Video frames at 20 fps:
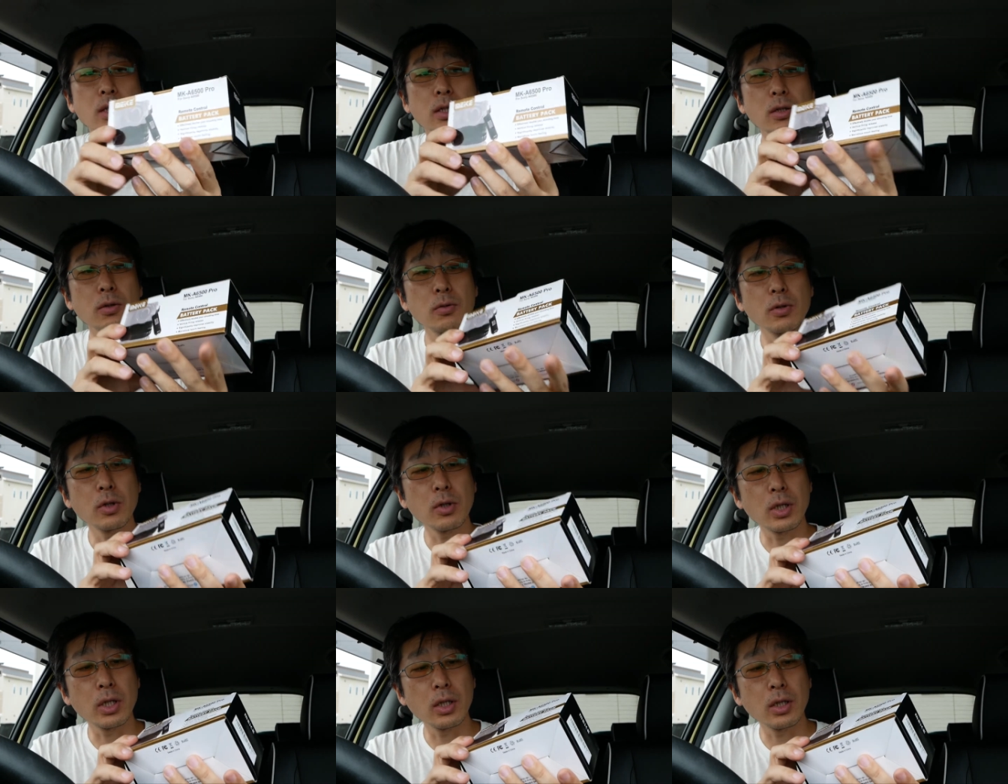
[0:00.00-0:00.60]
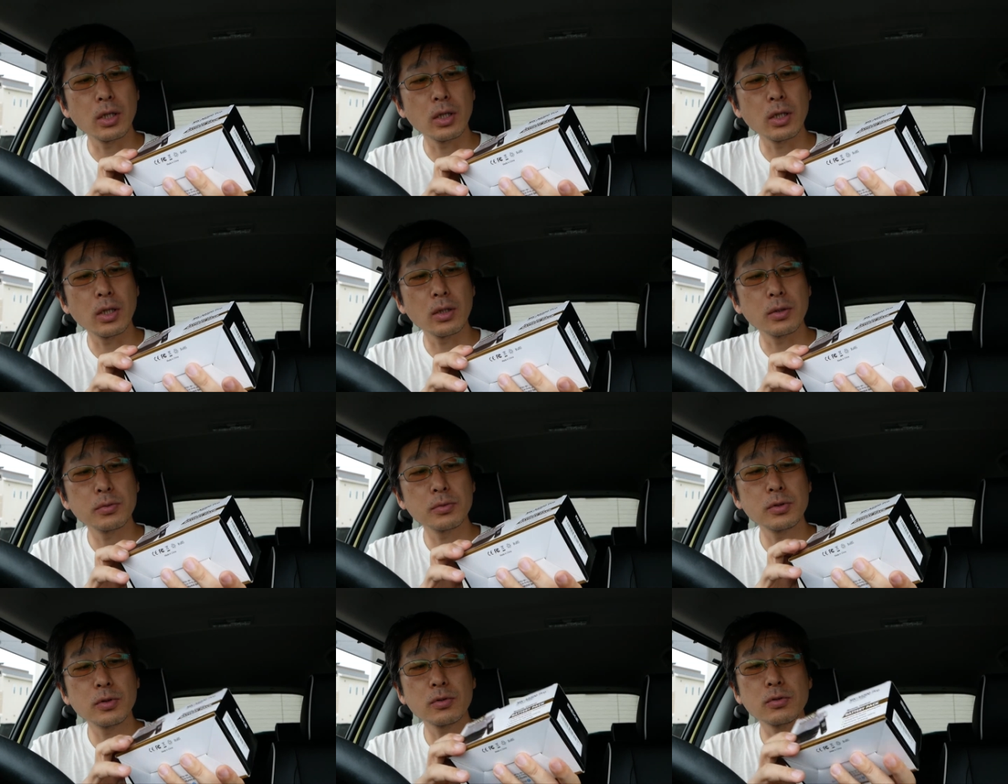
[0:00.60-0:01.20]
でこれ、
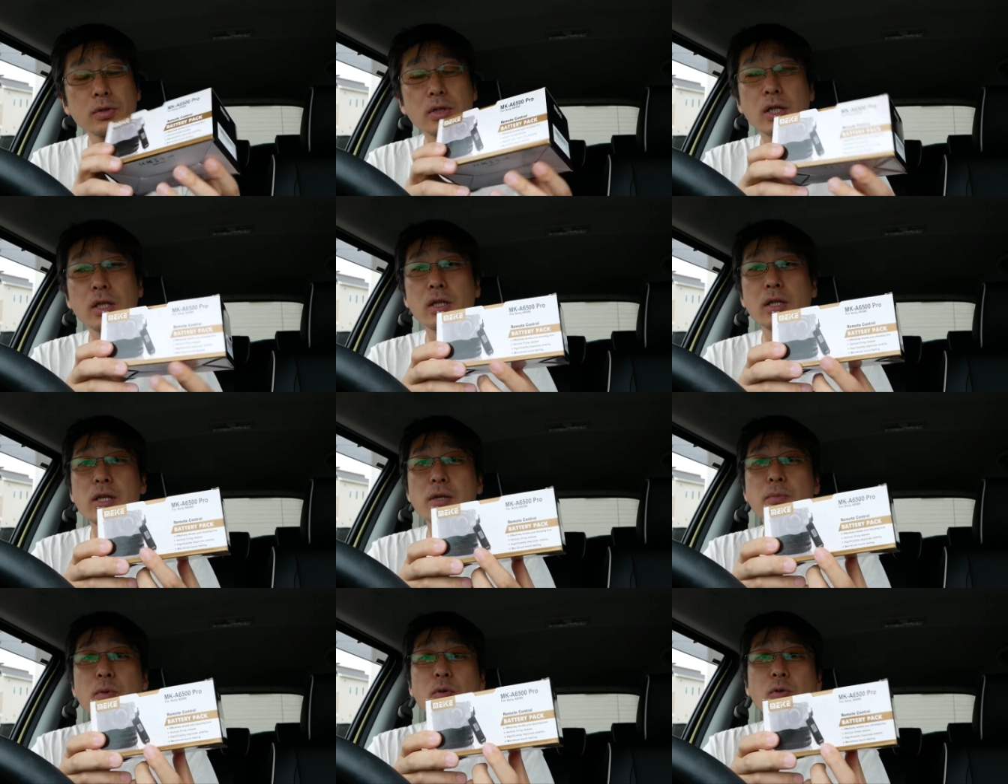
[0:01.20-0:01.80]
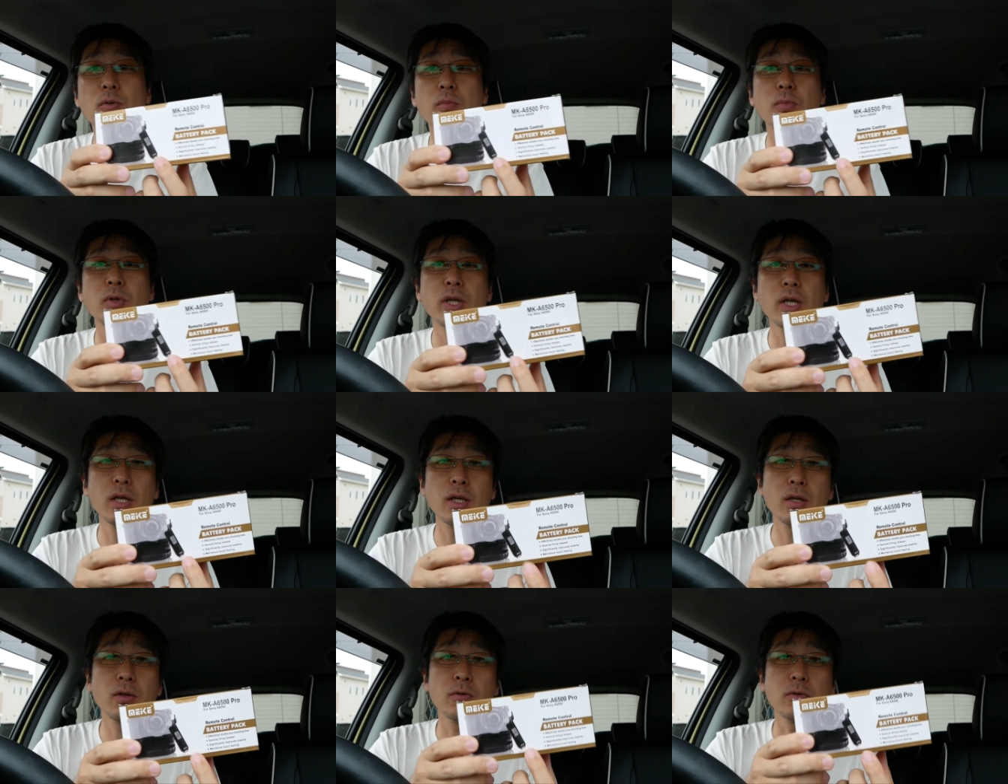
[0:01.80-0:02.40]
えー、付属でリモコンも
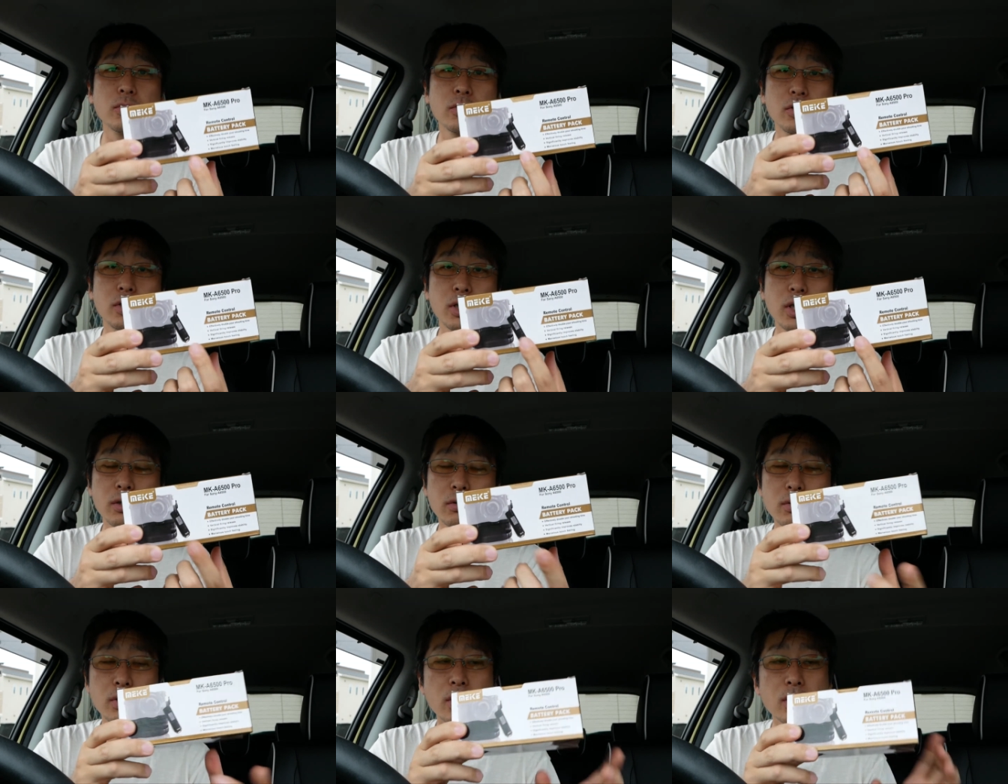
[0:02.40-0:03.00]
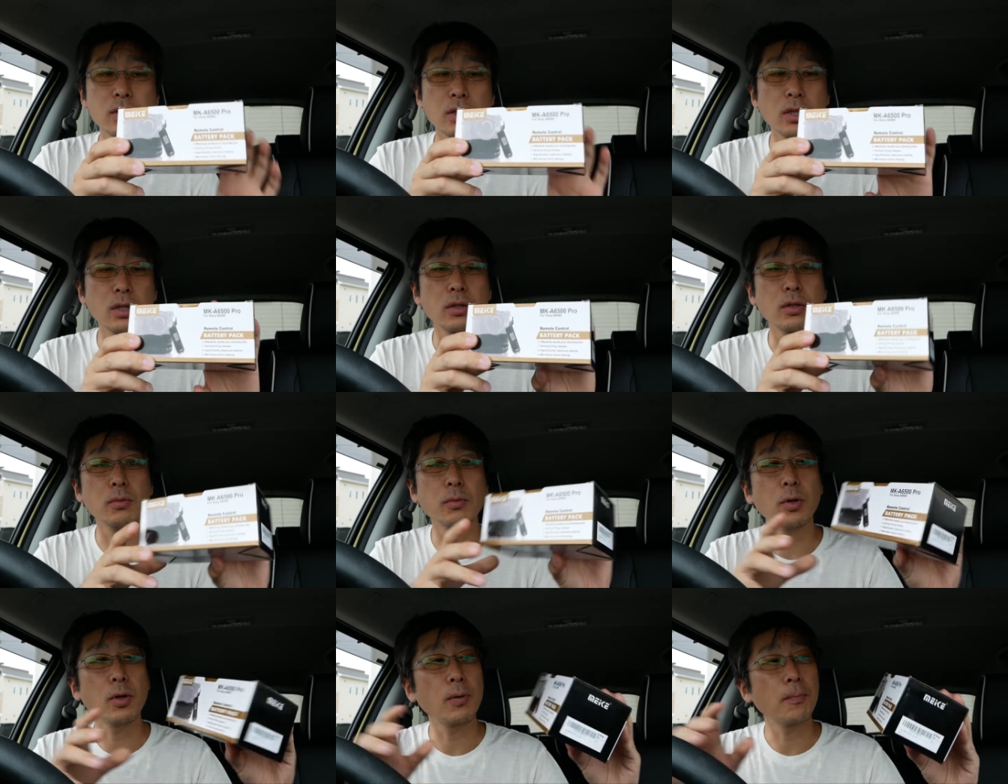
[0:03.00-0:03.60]
ね、これついてるんですけれ
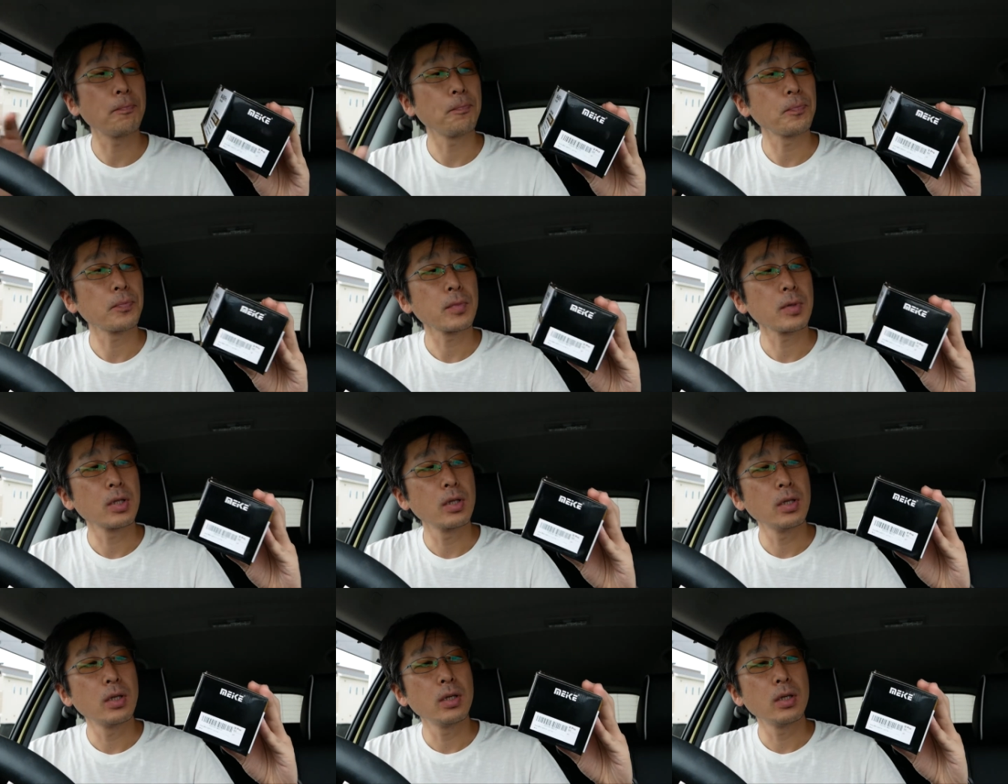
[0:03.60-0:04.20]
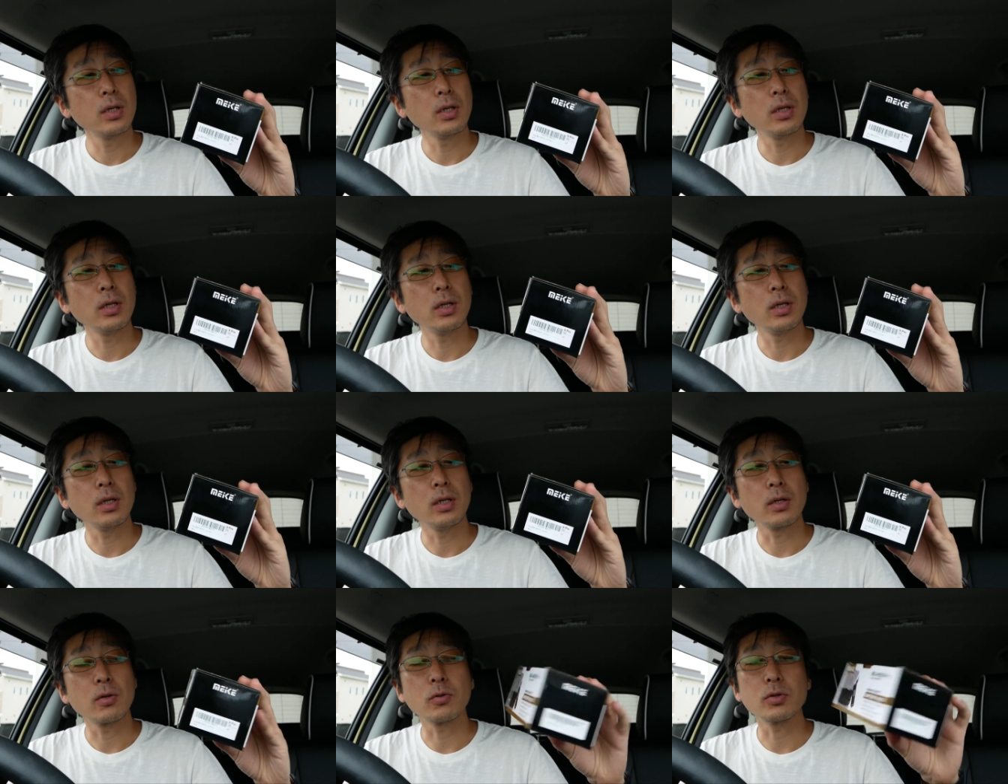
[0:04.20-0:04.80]
ども、
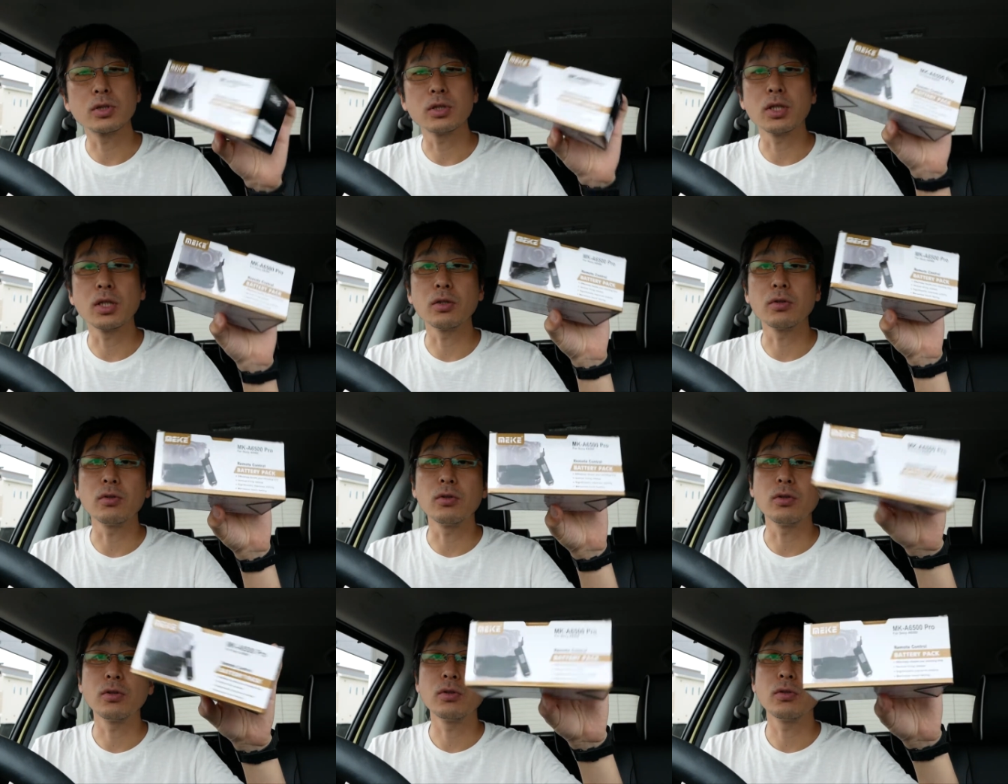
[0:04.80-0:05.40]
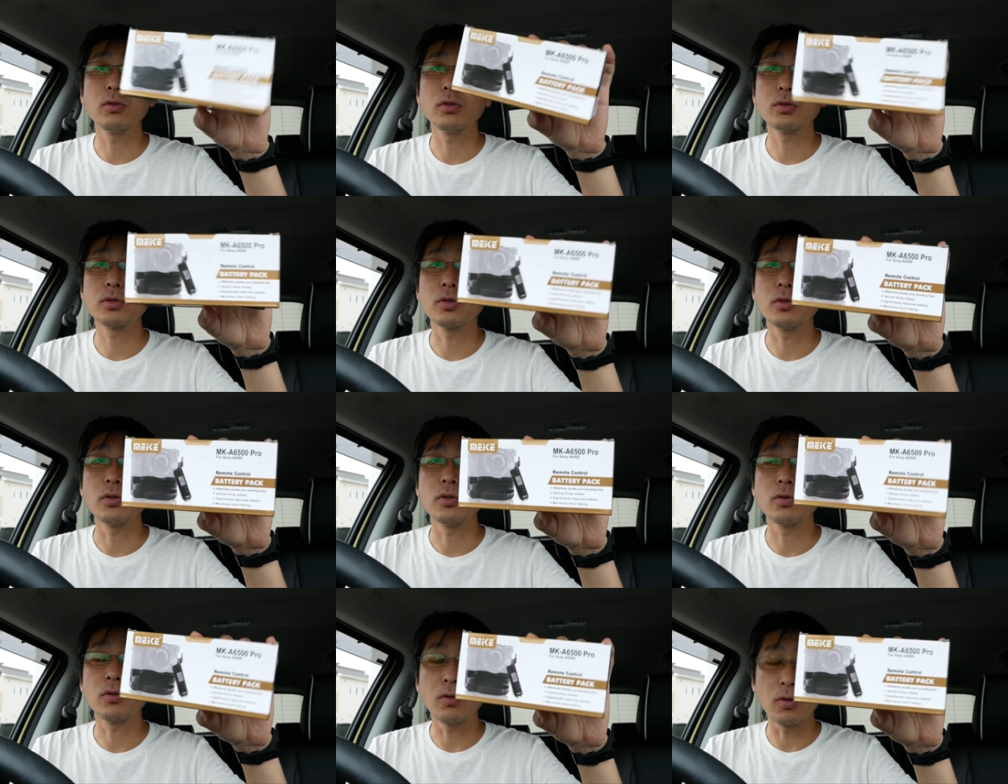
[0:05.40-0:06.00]
えー、こちらの
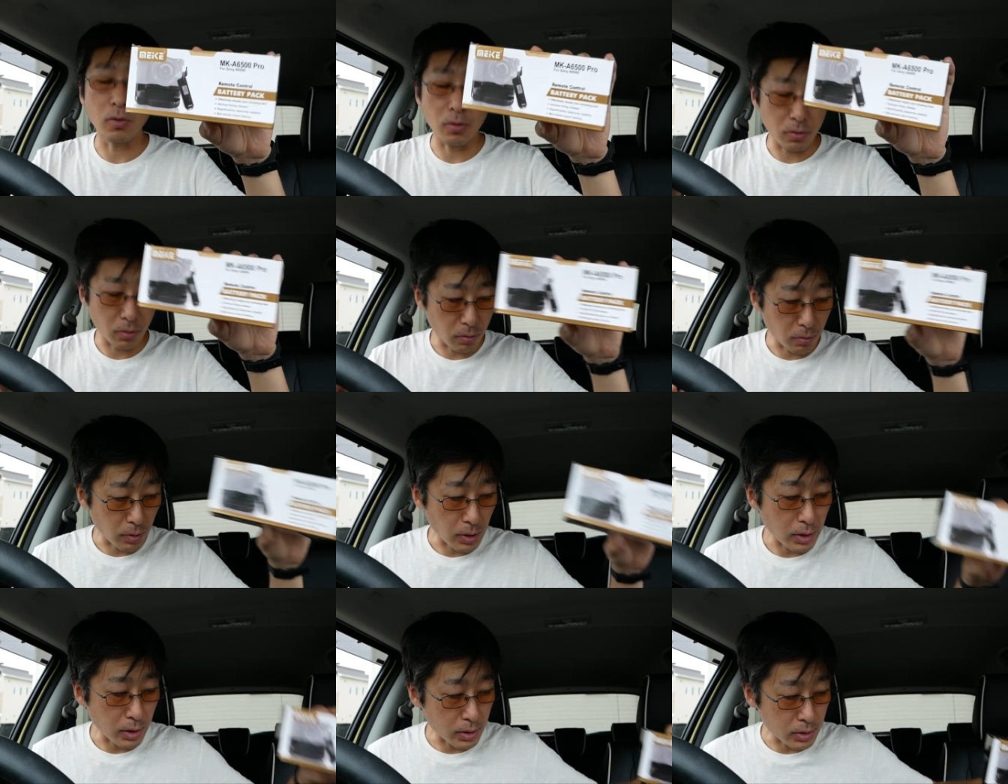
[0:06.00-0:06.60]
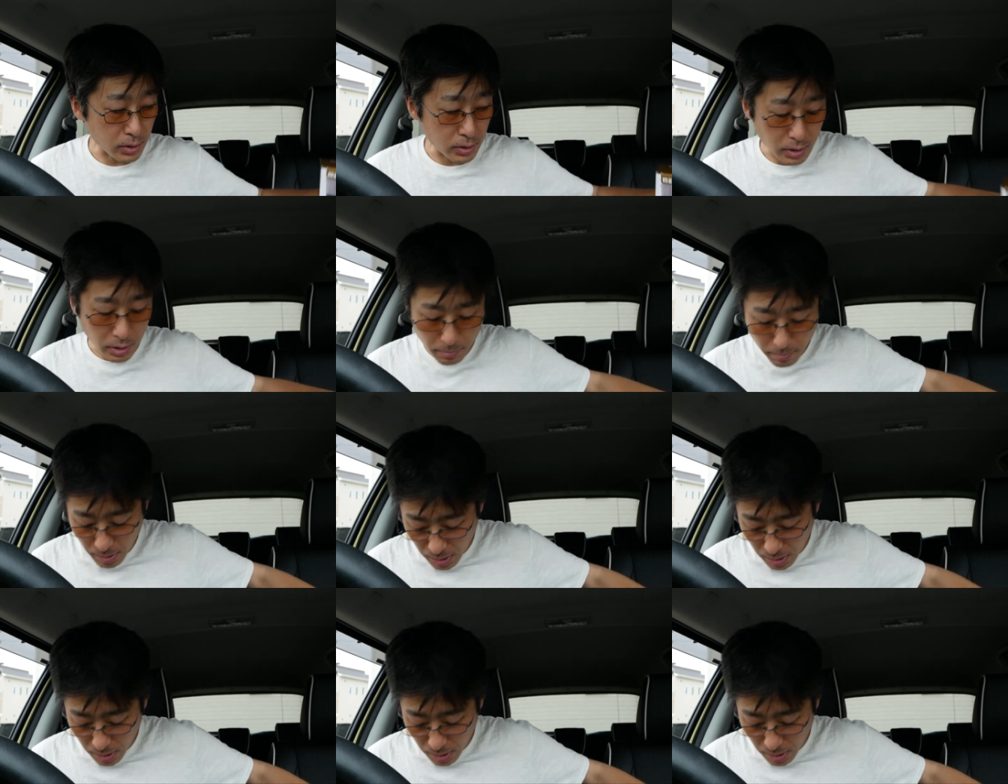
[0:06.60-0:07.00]
方のお話になり